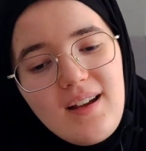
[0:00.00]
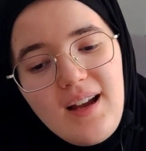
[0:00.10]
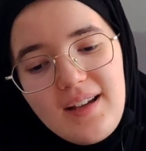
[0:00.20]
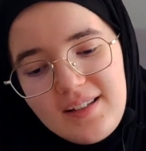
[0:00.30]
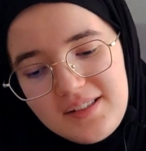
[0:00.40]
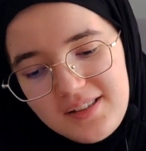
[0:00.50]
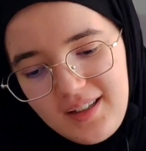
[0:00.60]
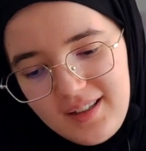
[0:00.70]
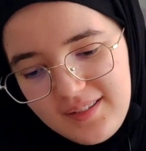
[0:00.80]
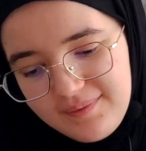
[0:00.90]
ayracı
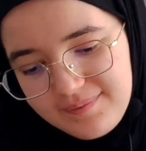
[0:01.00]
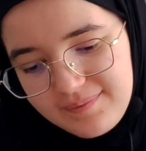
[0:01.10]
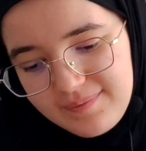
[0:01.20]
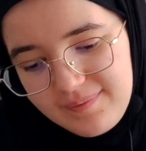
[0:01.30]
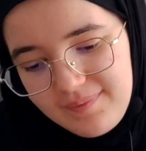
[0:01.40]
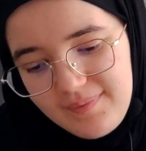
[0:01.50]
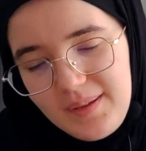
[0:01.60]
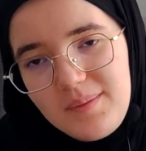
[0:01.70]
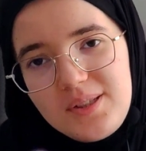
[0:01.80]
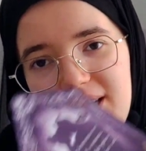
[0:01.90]
da
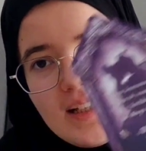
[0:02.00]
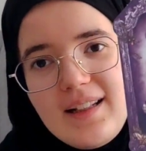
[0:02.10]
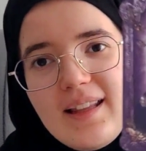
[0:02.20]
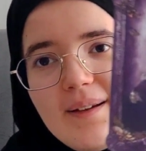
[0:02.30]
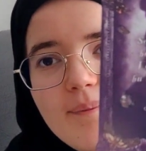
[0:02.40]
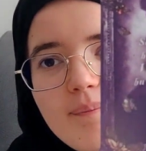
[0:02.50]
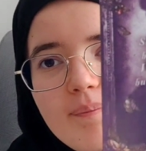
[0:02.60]
o şekilde.